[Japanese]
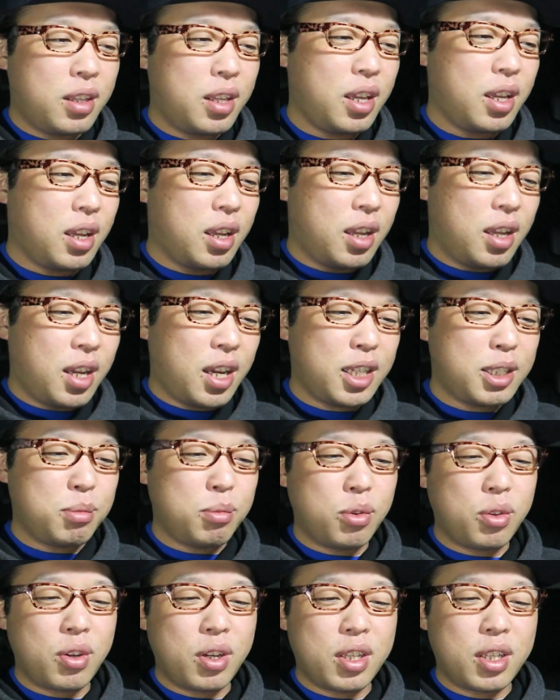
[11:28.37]
で、
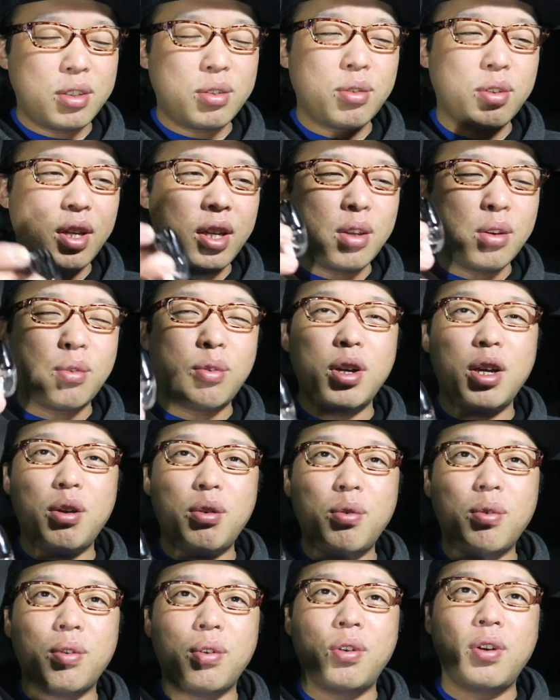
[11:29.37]
足元から出すときにこ
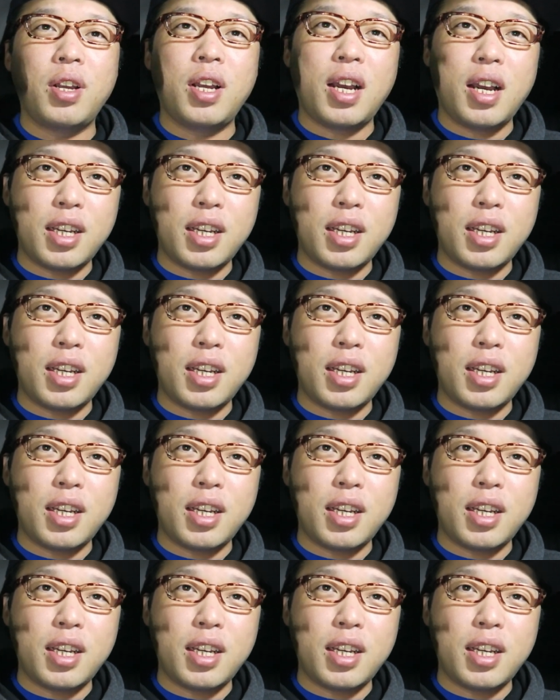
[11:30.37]
れを